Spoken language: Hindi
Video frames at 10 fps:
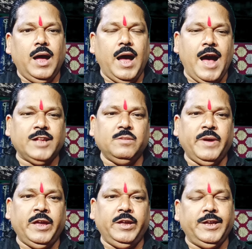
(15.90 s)
आज
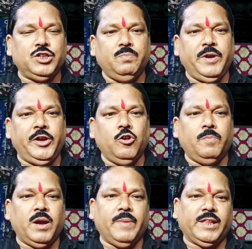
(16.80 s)
मैं इस वीडियो
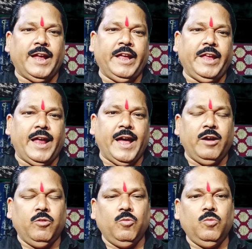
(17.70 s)
पर बताने जा रहा
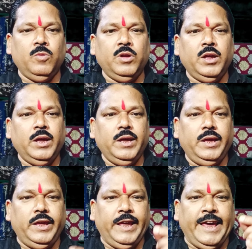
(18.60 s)
हूं
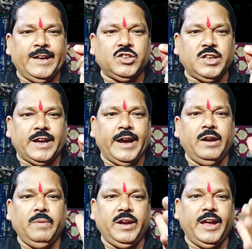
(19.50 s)
एक
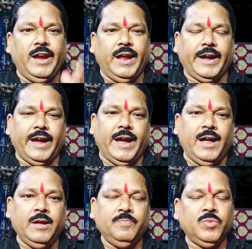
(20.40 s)
सेकंड भी नहीं लगेगा
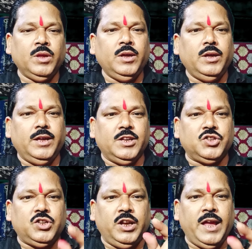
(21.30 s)

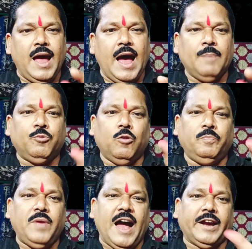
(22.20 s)
स्त्री आपको
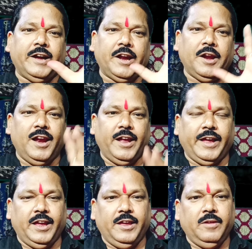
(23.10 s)
प्यार करने
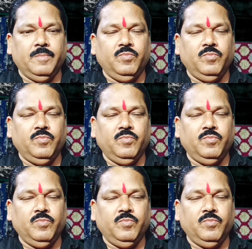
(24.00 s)
लगेगी